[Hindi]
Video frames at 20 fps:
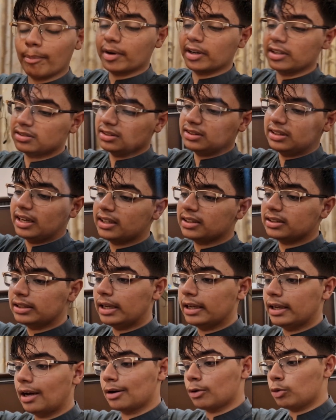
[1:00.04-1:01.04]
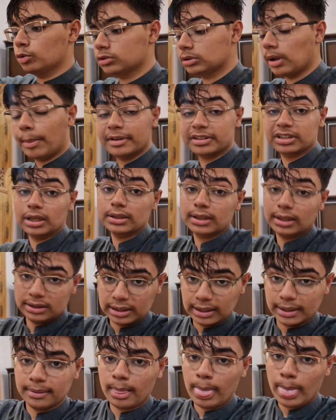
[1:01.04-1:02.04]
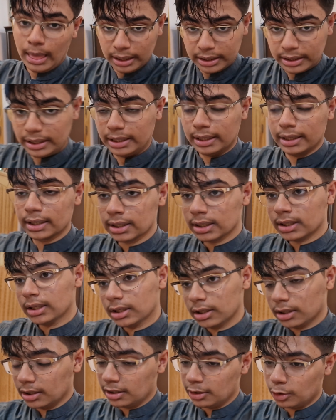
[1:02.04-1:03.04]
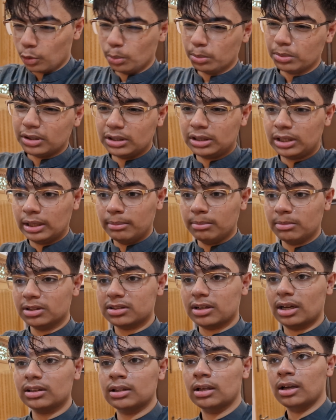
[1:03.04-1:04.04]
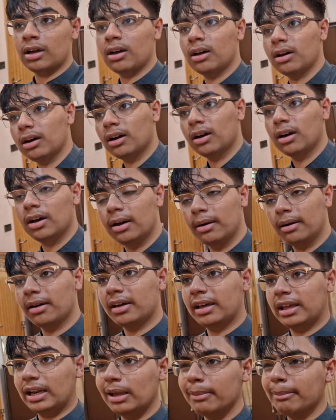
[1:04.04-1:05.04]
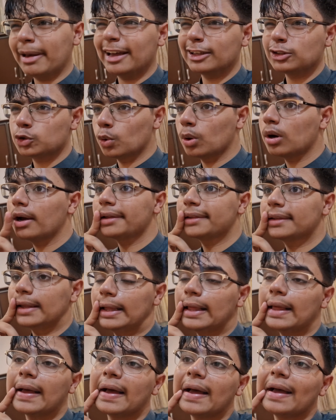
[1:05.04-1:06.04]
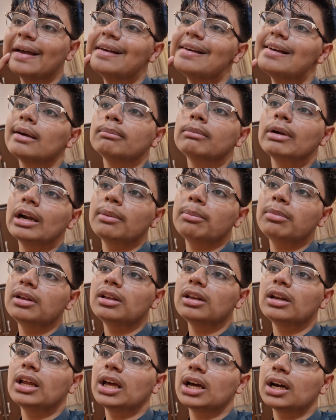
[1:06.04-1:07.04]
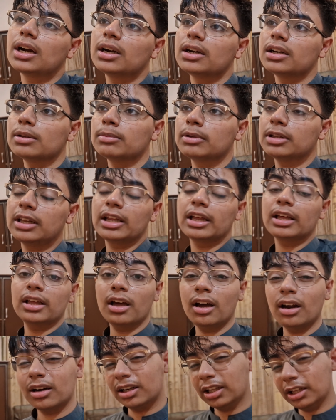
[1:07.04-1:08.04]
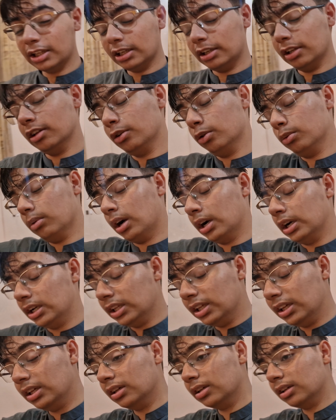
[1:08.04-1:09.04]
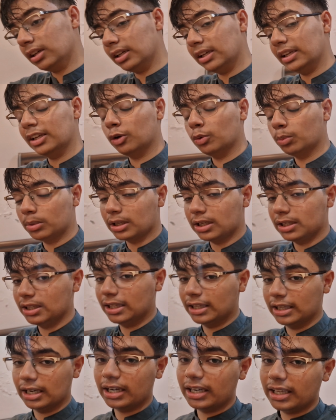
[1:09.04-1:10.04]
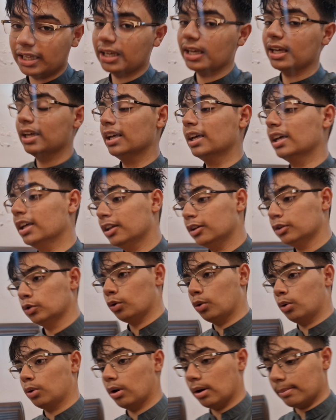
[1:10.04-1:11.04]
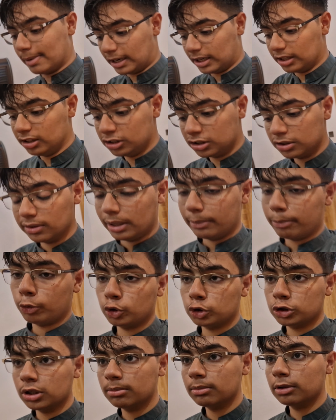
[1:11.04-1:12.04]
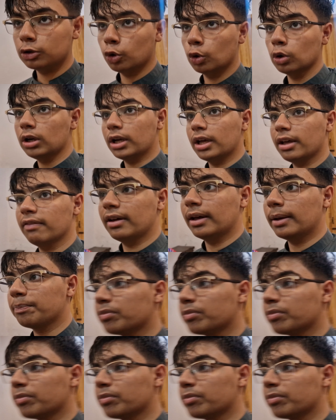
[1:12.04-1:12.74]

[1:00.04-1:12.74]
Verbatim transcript: वहाँ पर ऐसे देखते हैं यार कौन सा पसंद आता है ठीक है रूम की थीम के साथ ग्रे मैच होगा आई थिंक बेड भी ग्रे है कर्टन भी ग्रे है या आंटी के लिए रूम आंटी के रूम के लिए लेना है ठीक है तो हमारे नीचे वाले पोर्शन में दो लगे हुए